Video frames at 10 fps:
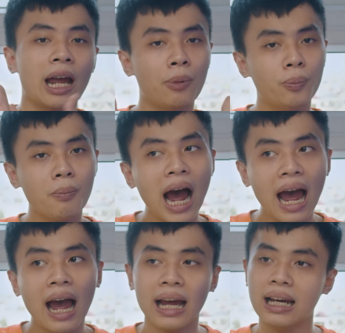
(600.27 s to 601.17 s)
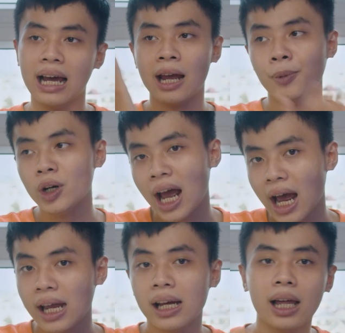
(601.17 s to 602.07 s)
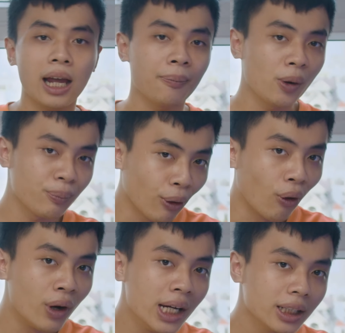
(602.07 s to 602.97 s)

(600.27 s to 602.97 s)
AirPods 3 hay là AirPods 2 hay là AirPods Pro